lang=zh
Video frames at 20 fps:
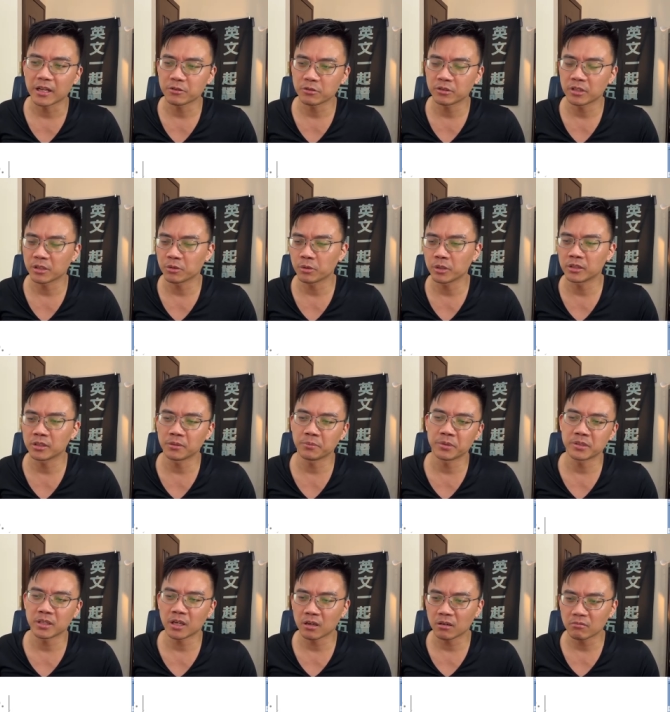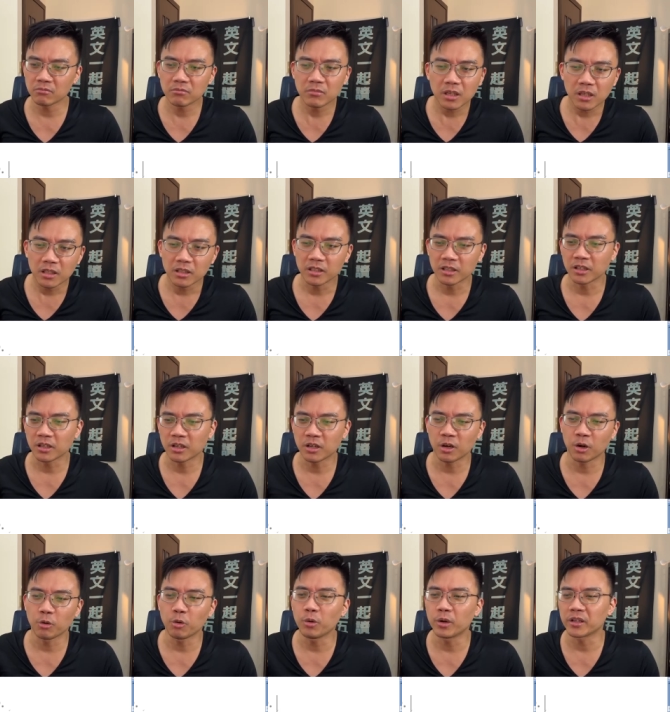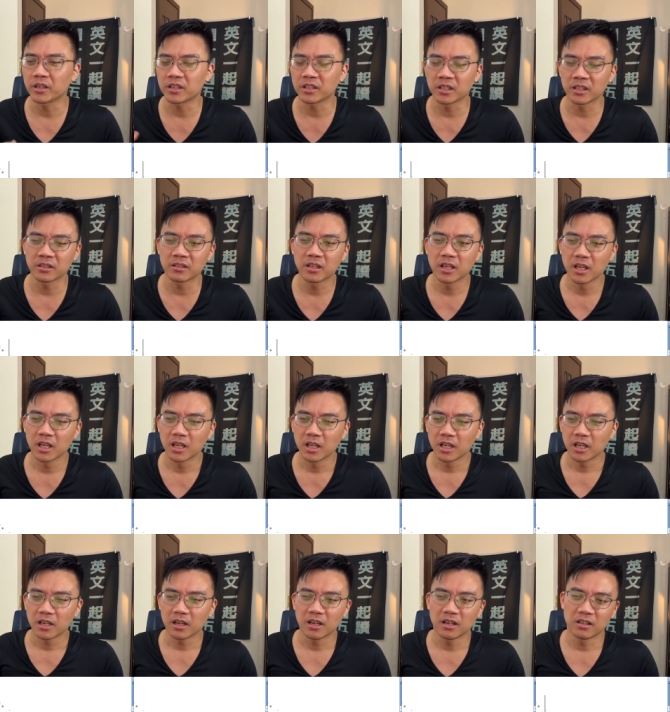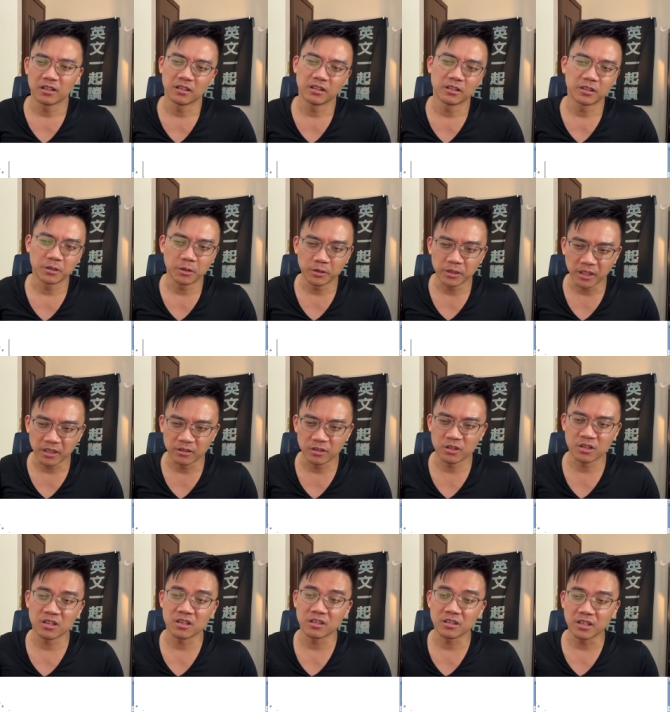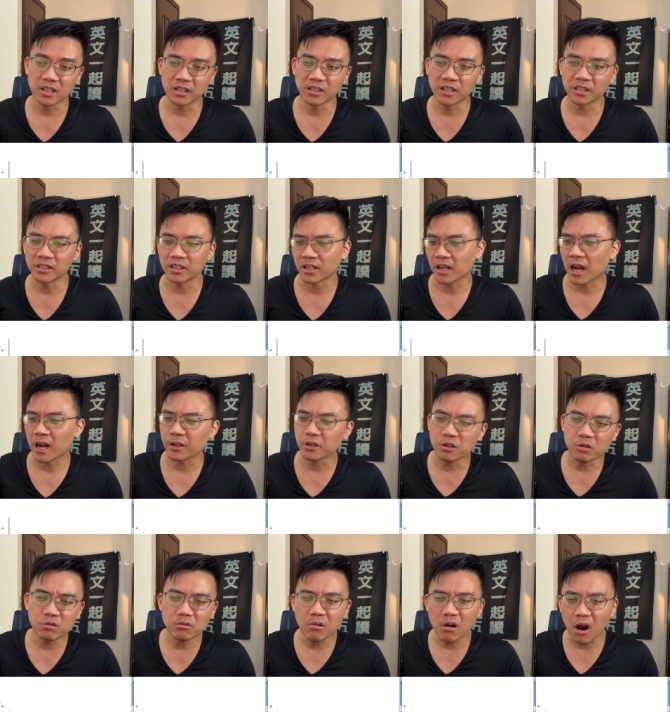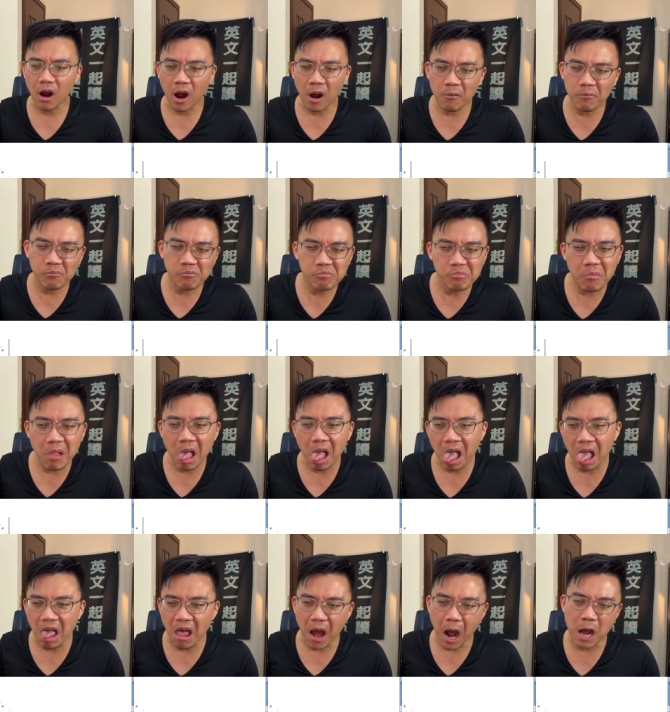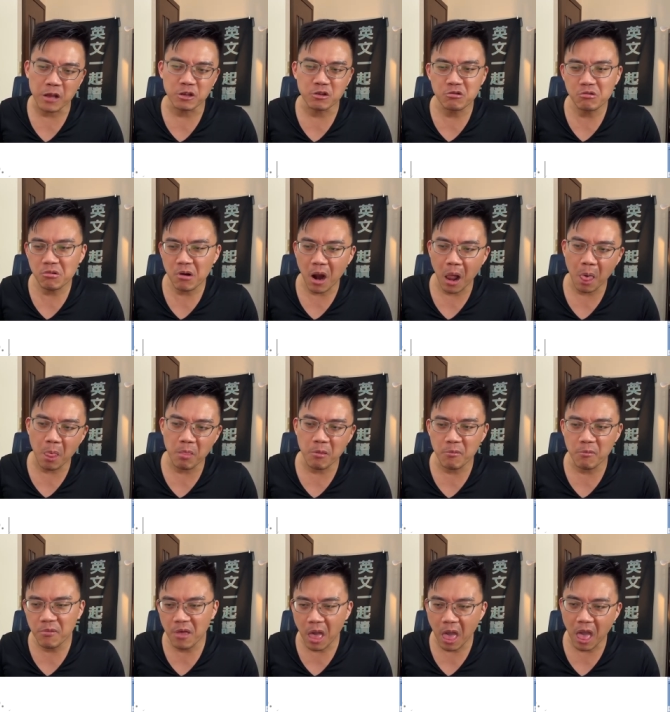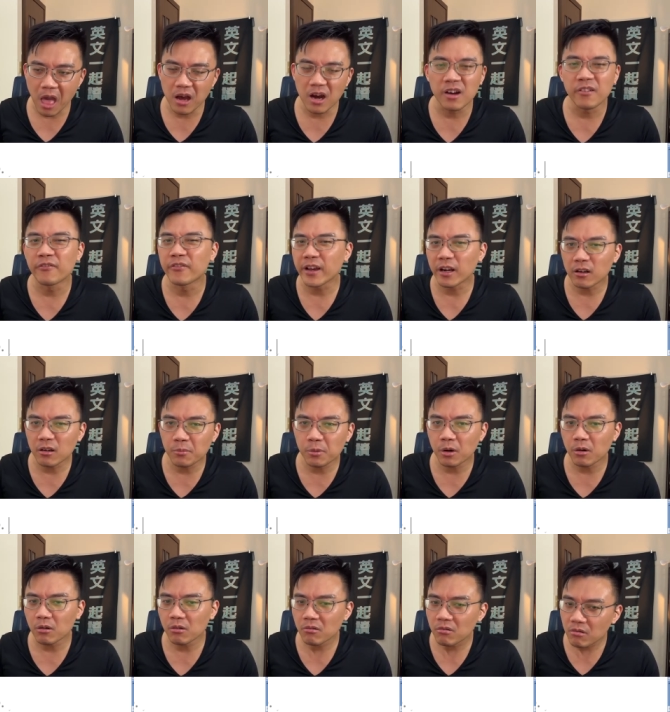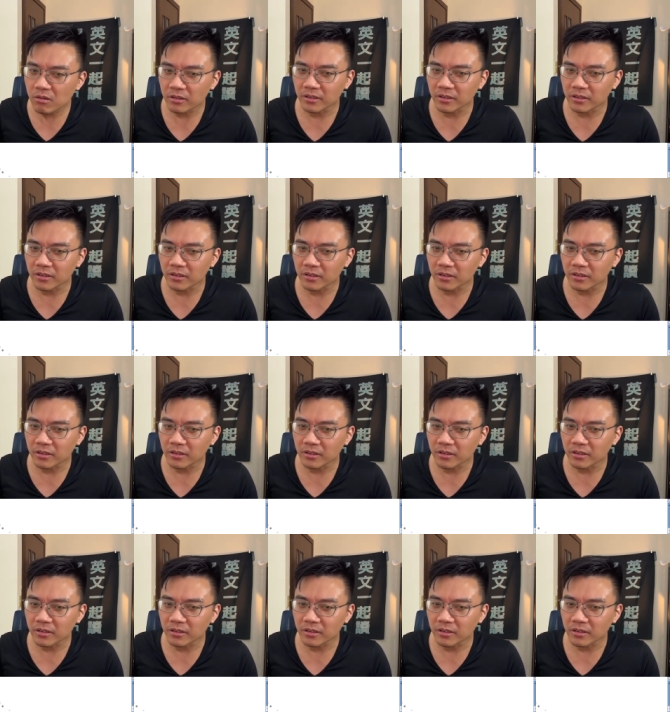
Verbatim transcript: 就你问的比较，你的口吻可能呃有点迟疑一点点。Are you um Are you available？